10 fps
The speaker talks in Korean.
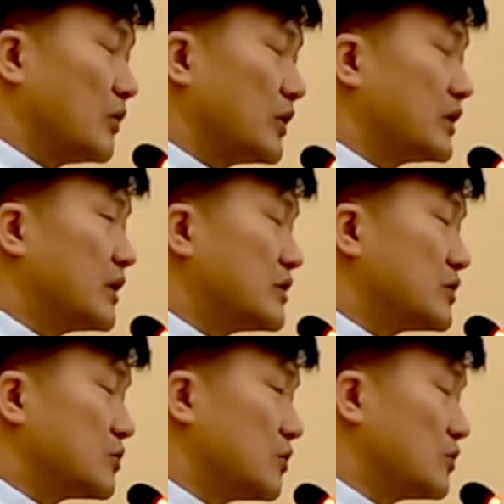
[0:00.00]
뭐 이딴
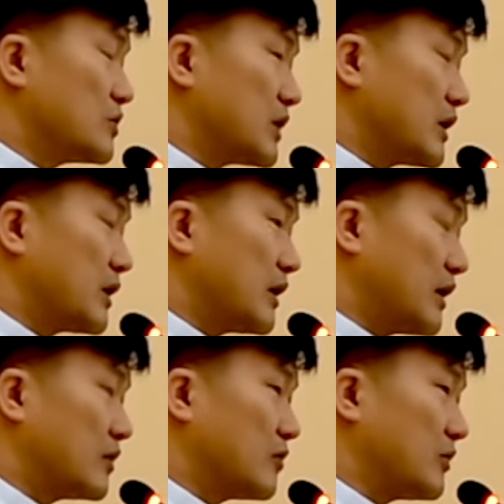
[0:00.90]
식으로
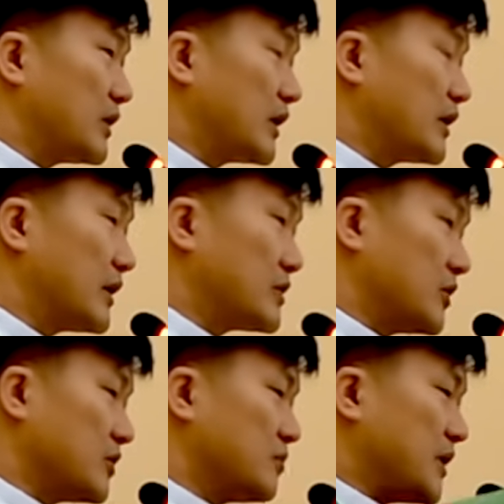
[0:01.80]
생각을 하는 겁니다. 그러니까
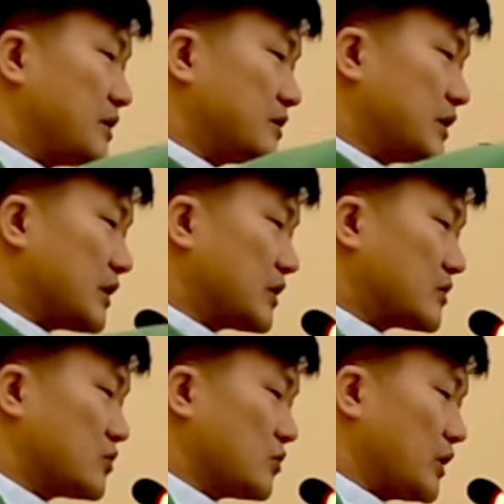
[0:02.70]
저급한
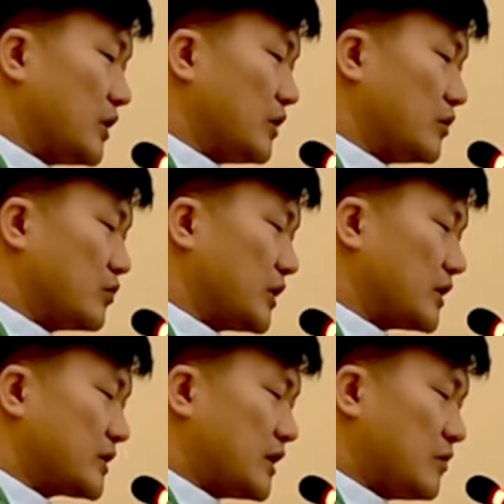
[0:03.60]
생각 속에
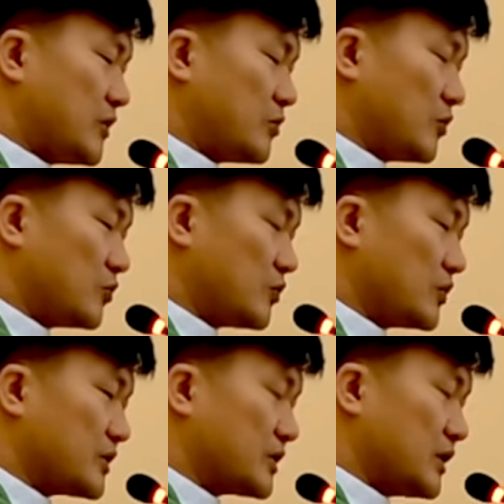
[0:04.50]
우리의 삶이
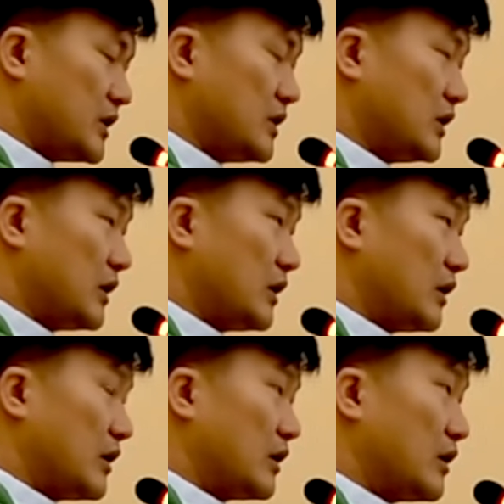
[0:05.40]
머무르고 있으니
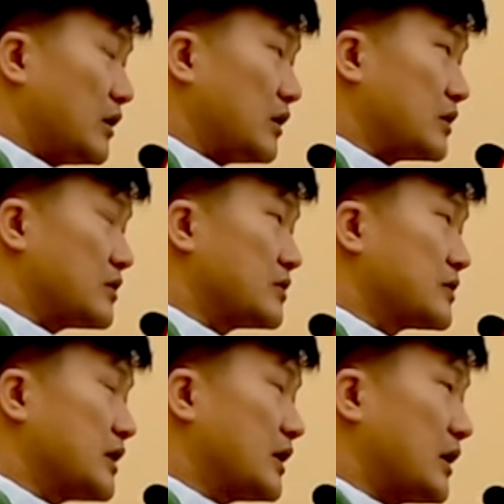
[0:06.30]
이
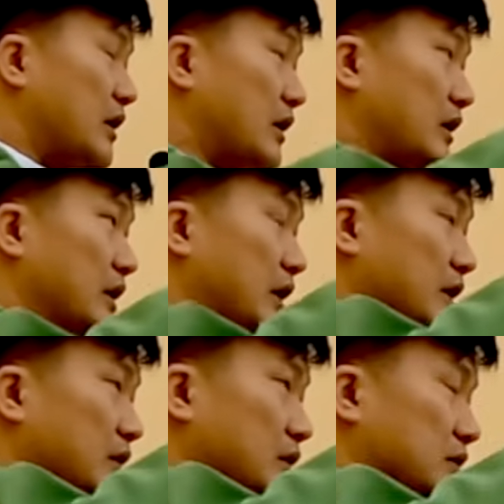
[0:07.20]
천상의
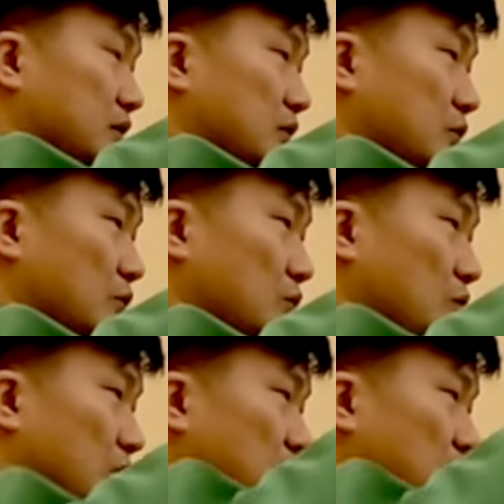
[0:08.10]
이야기들을 들어도